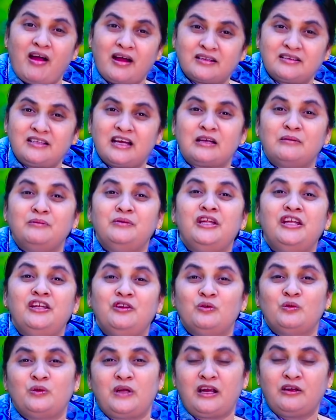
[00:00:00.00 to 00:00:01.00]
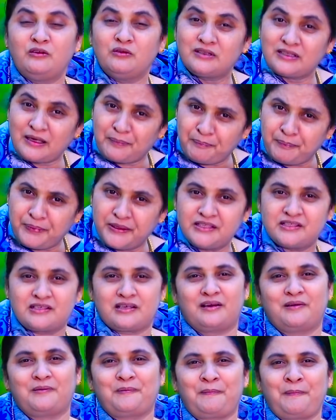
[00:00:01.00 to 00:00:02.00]
వాగ్దానం నిన్ను నన్ను
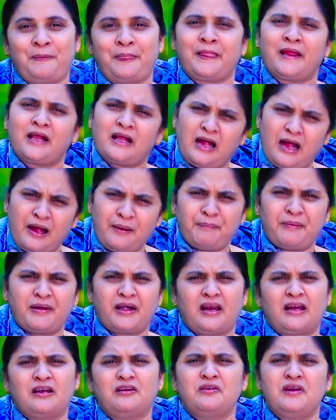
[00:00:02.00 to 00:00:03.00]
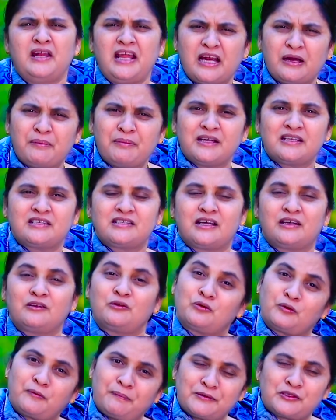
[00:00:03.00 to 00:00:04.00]
తప్పించాడు కాపాడాడు నిలబెట్టాడు
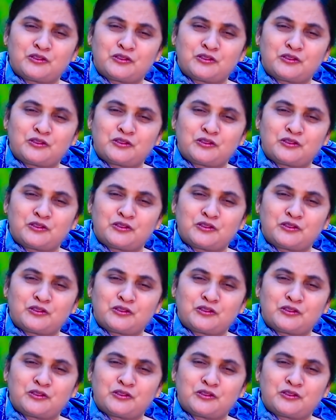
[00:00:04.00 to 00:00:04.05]
కృప